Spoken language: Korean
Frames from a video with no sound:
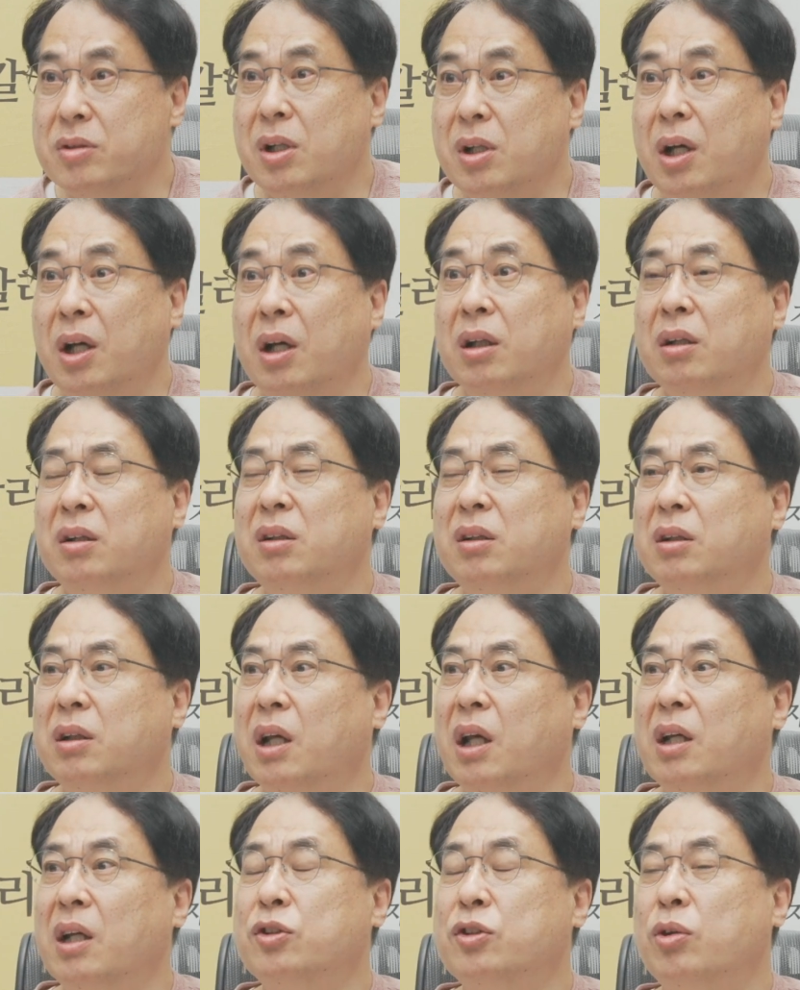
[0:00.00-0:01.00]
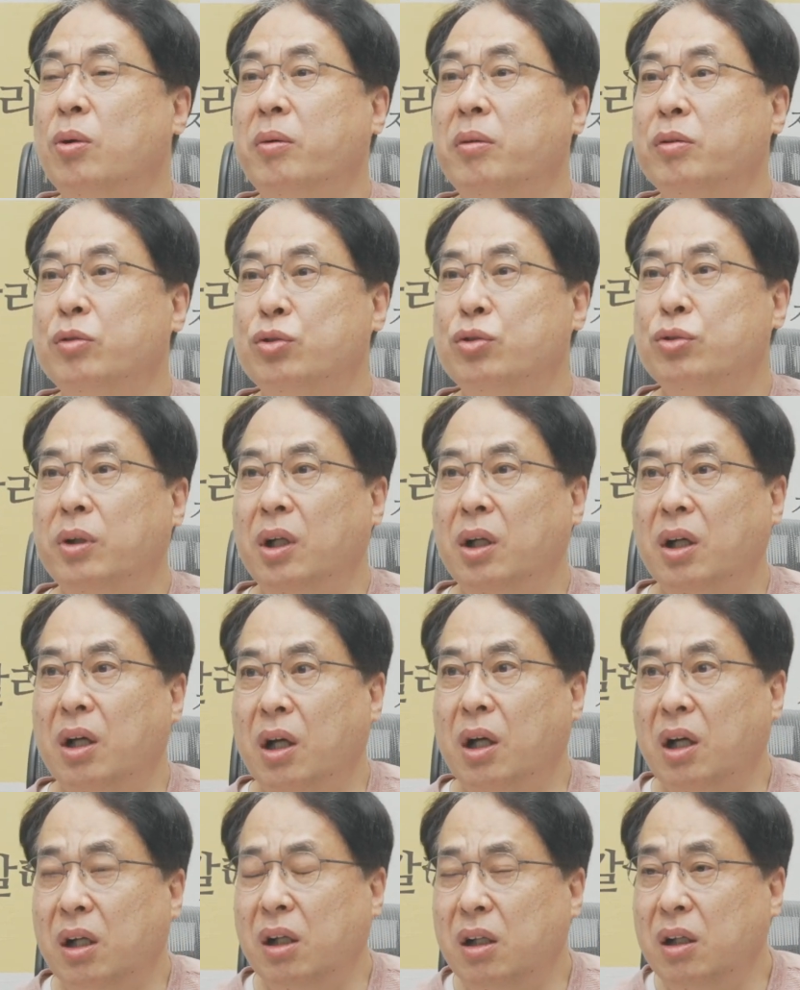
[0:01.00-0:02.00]
공사를 계속
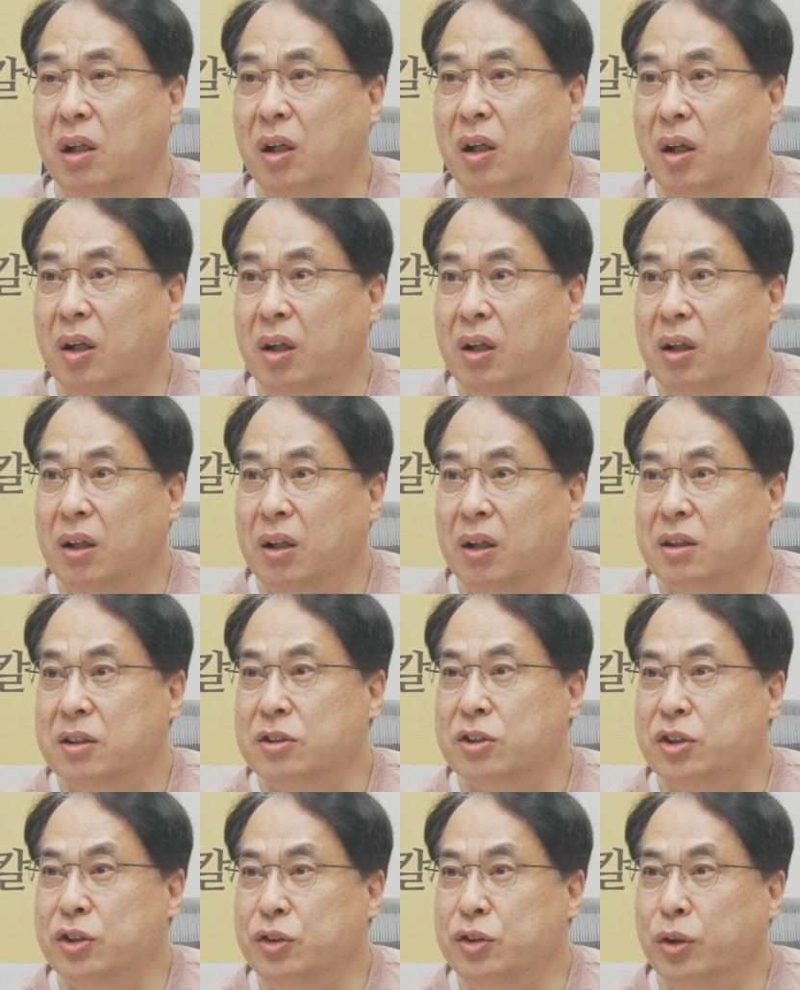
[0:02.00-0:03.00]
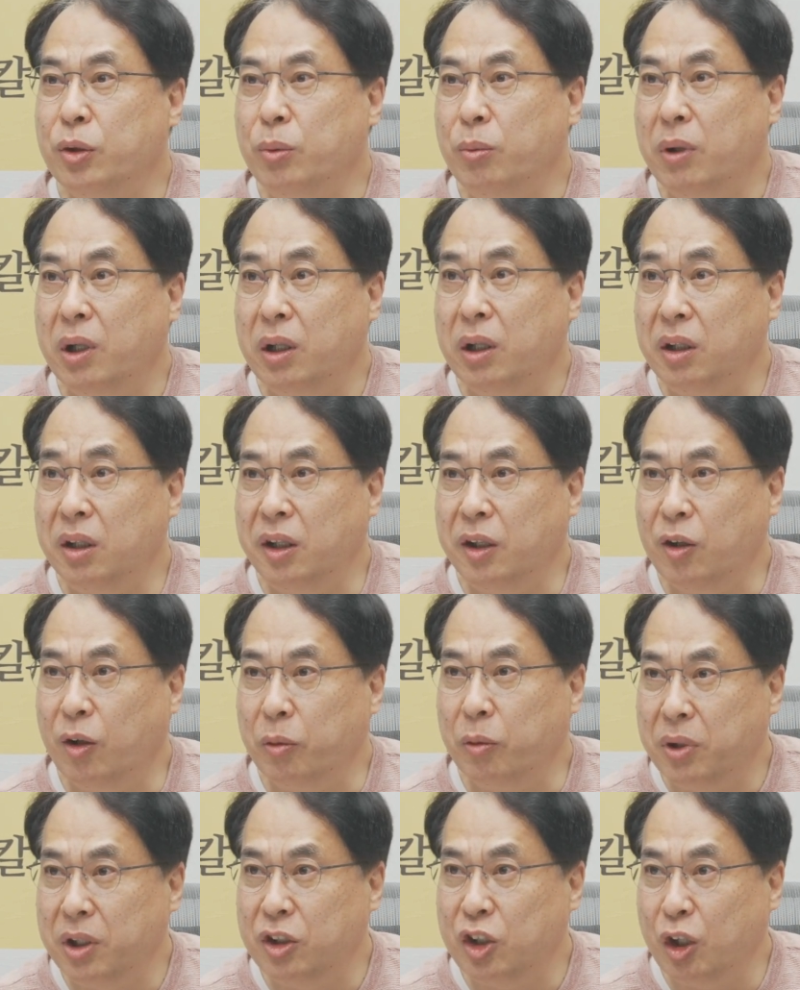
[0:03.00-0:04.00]
수행할 신용과
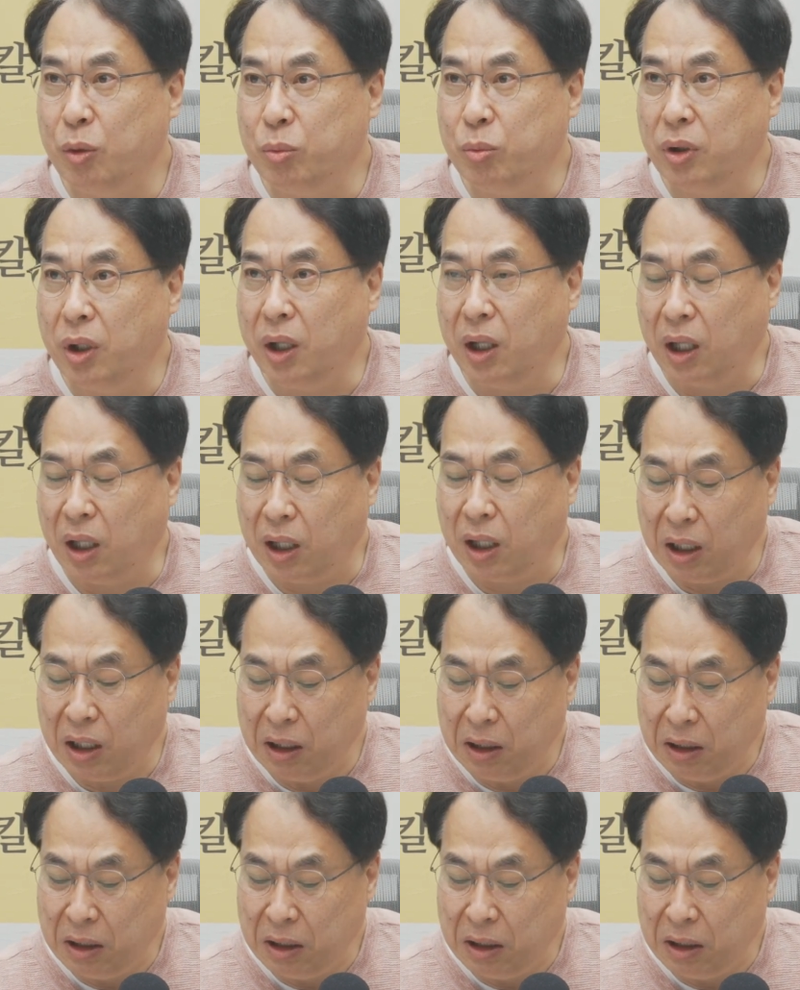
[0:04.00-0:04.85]
의리가 없기 때문에